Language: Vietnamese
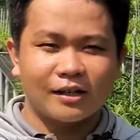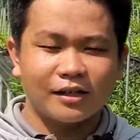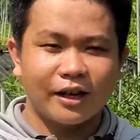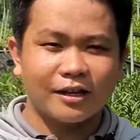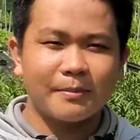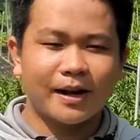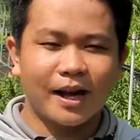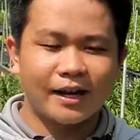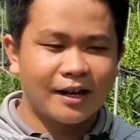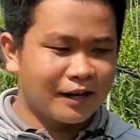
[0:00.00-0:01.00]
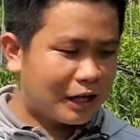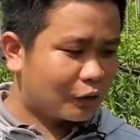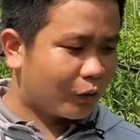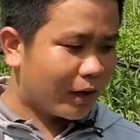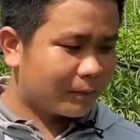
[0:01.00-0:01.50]
xuất hiện dưới màn hình để
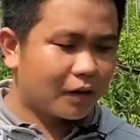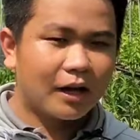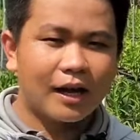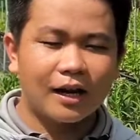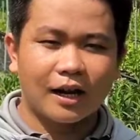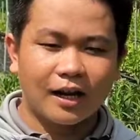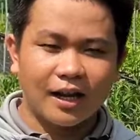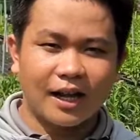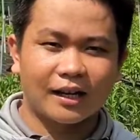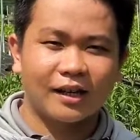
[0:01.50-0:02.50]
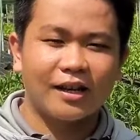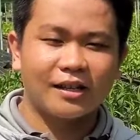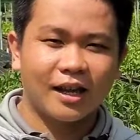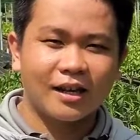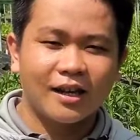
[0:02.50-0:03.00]
tụi em có thể là gửi hàng đến anh
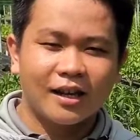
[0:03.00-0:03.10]
chị.